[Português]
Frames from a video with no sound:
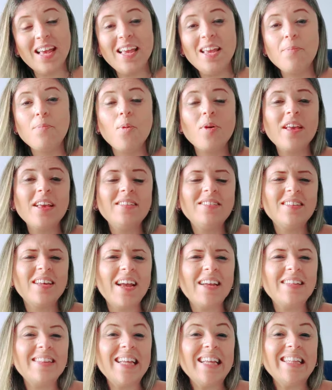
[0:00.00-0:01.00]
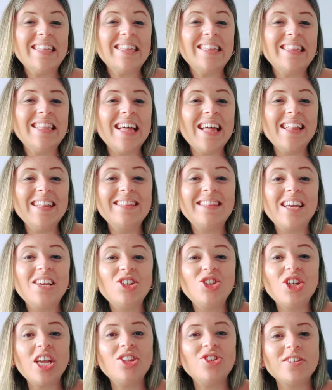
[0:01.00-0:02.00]
E por que, que será que tem tanta
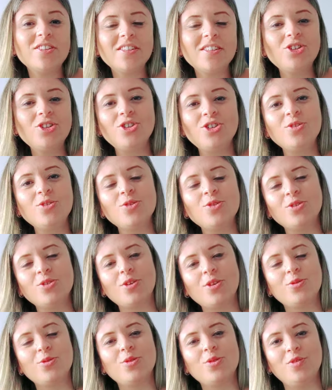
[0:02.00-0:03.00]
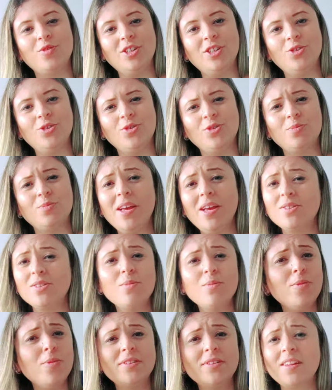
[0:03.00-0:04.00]
gente assistindo os nossos vídeos,
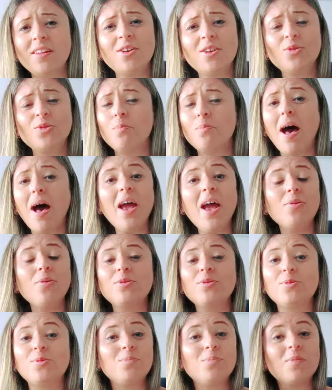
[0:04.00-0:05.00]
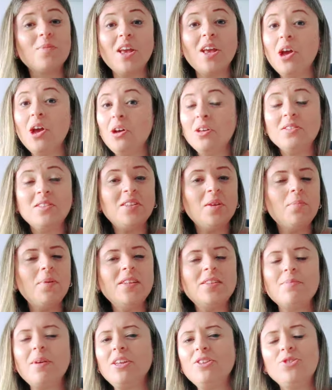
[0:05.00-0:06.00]
mesmo mostrando bairros
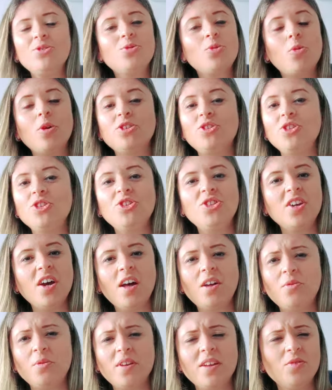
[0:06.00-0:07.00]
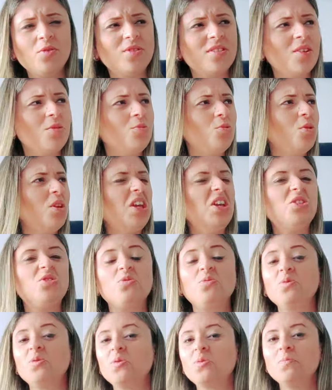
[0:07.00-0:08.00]
simplesmente do cotidiano, que não são
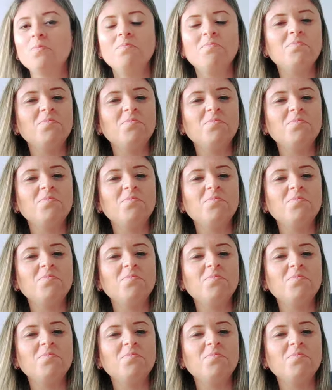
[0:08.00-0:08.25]
turísticos?